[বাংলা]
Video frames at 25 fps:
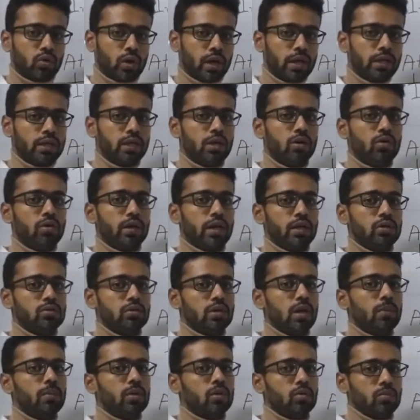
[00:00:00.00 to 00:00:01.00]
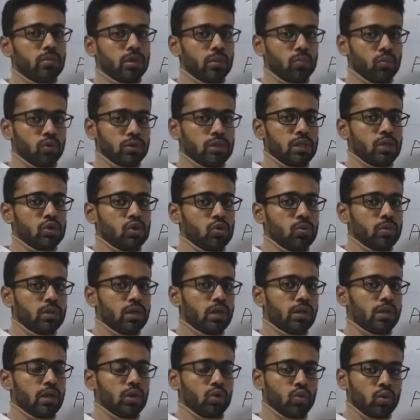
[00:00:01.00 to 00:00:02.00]
তো ইন্টেরিয়রকে জন্য আমরা তোমাদের বোঝার
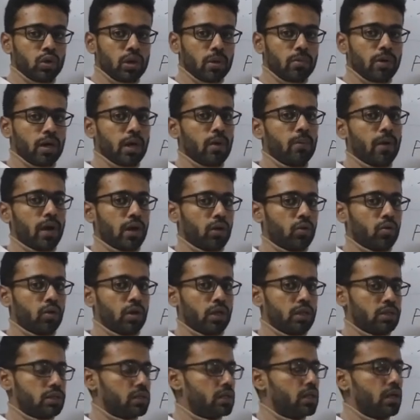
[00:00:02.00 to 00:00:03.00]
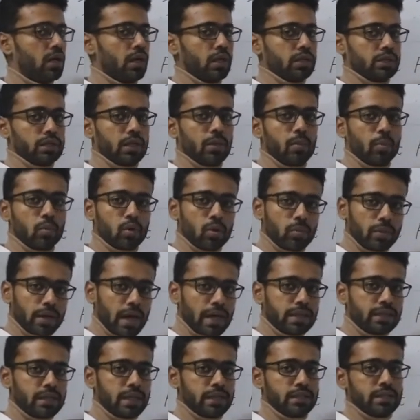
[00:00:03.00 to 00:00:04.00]
সুবিধার্থে দুইটা ভাগে ভাগ করেছি যেমন প্রথম
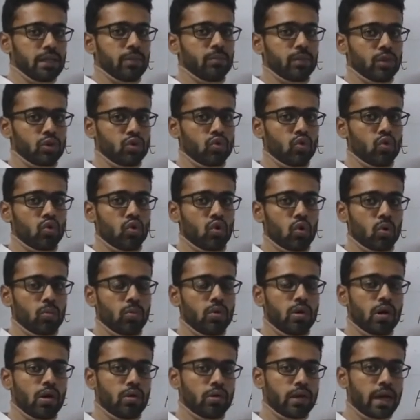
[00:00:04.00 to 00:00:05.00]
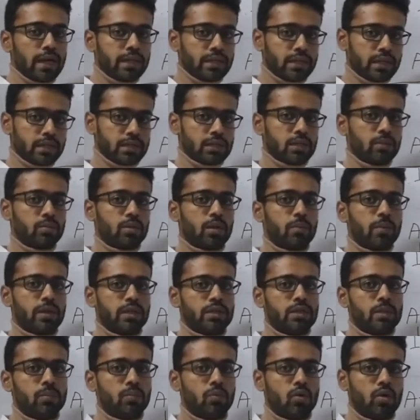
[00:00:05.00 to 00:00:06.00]
রাইট অ্যাট্রিয়াম দিয়ে শুরু করবো কারণ রাইট অ্যাট্রিয়ামটা
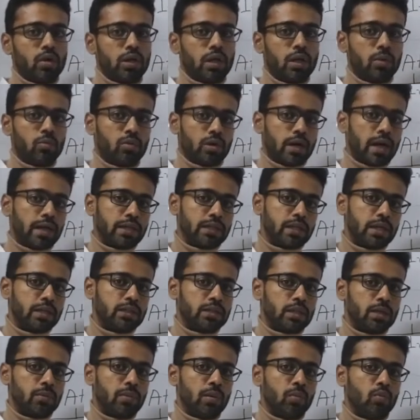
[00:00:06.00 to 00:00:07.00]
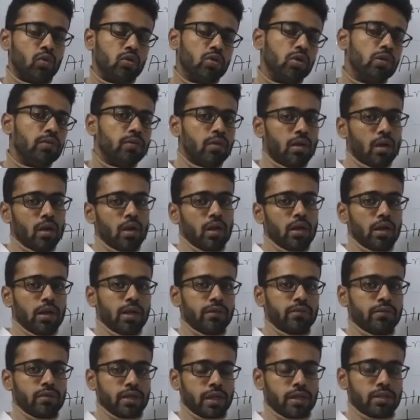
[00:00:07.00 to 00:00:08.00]
বেশি ইম্পর্টেন্ট এবং রাইট অ্যাট্রিয়ামের মতোই
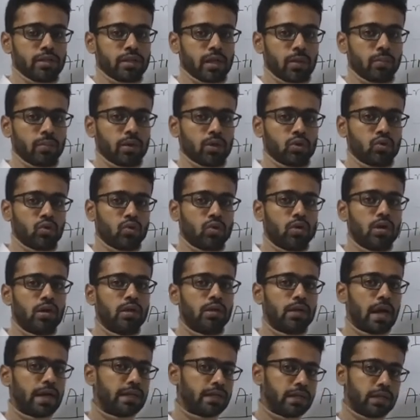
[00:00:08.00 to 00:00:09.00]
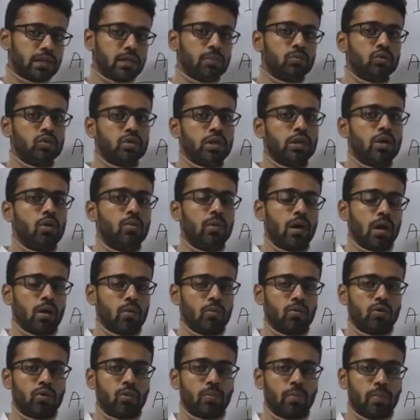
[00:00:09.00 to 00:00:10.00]
লেফট অ্যাট্রিয়ামটা সুতরাং রাইট অ্যাট্রিয়াম যদি কেউ
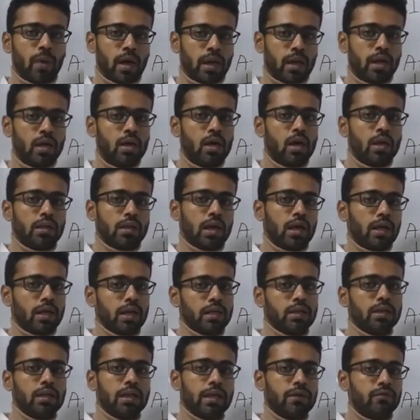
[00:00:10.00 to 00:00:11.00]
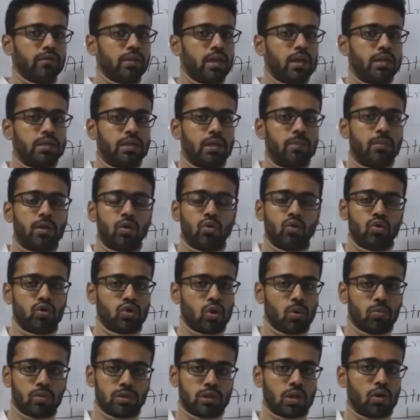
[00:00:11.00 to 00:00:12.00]
ভালো মতো পারে তার ক্ষেত্রে লেফট অ্যাট্রিয়ামটা কোনো
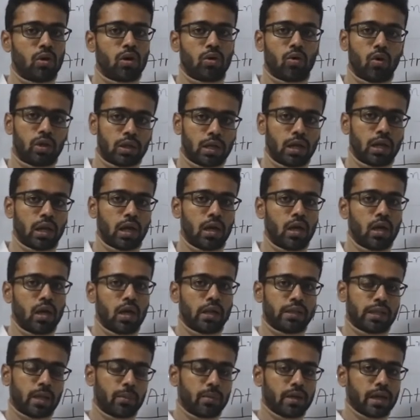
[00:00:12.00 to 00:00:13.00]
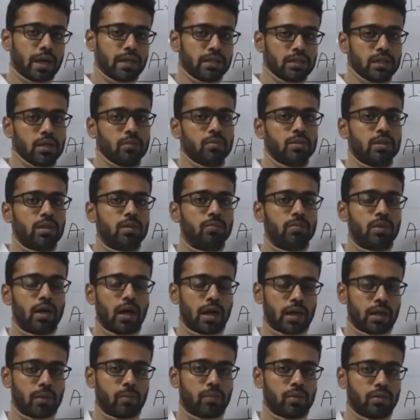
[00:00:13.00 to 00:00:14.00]
সমস্যা হওয়ার কথা না তাই আমরা রাইট
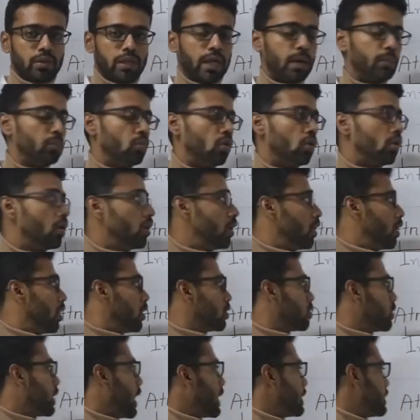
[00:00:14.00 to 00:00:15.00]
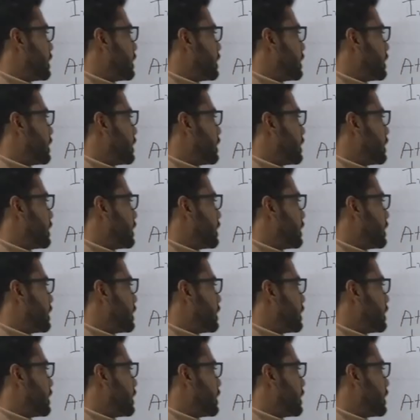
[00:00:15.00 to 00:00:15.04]
অ্যাট্রিয়ামটা আগে দেখব তো